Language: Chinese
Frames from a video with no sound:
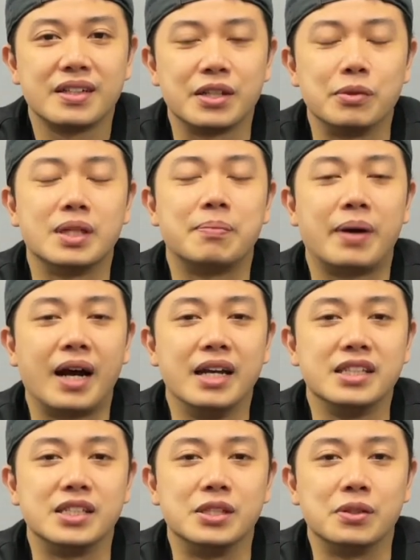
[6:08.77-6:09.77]
也会再拍
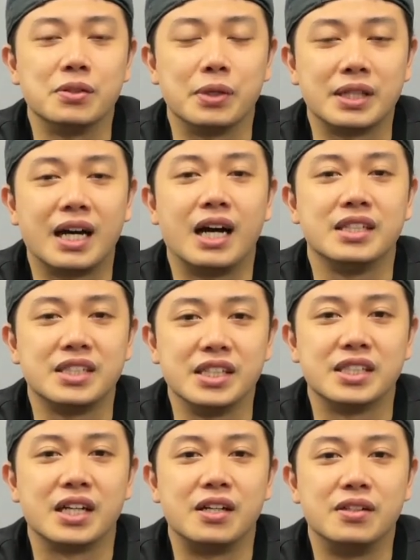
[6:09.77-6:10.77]
一集为大家介
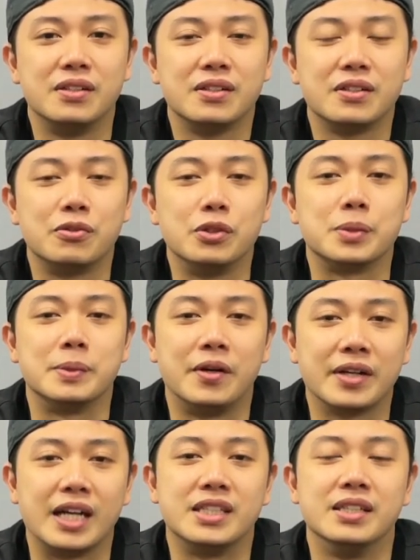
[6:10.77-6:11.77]
绍为什么它
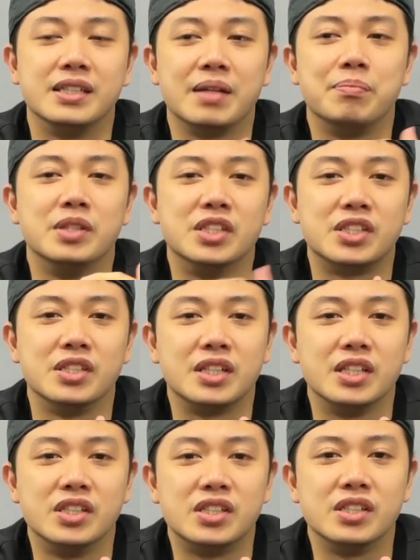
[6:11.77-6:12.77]
会改成电瓶式的
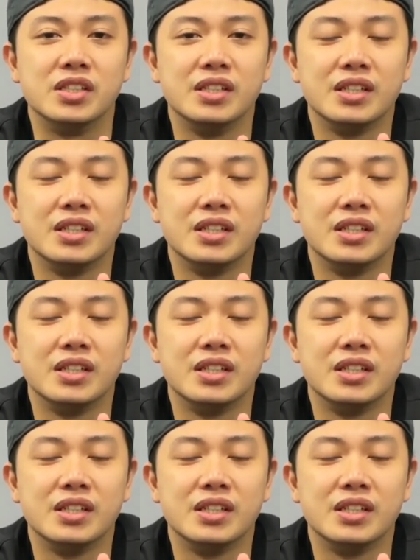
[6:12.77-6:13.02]
电池，